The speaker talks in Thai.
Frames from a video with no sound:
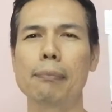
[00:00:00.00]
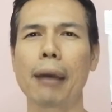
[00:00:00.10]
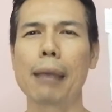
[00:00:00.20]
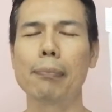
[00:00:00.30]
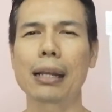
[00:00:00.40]
ไป
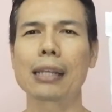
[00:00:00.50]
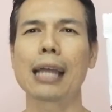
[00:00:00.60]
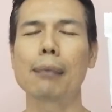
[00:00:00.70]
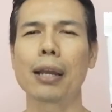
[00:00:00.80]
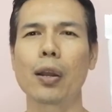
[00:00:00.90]
มันก็
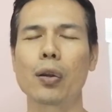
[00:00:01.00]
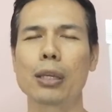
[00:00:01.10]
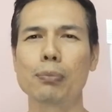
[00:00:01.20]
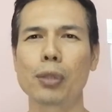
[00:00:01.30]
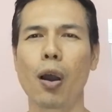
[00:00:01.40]
ทำให้เรา
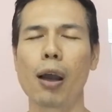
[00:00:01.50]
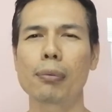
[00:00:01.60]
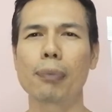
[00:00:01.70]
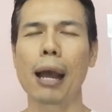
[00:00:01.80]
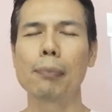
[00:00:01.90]
อิ่มท้อง
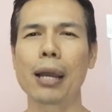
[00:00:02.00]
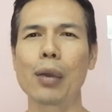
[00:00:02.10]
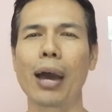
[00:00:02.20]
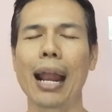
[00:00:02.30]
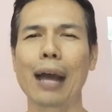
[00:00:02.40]
ทำให้
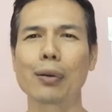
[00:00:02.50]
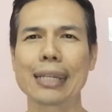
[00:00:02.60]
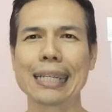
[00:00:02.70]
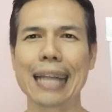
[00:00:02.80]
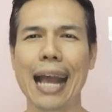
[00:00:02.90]
เวลาเรา
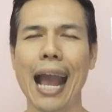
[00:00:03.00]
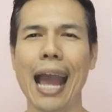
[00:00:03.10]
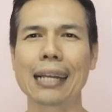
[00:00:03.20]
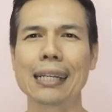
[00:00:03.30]
กินอาหาร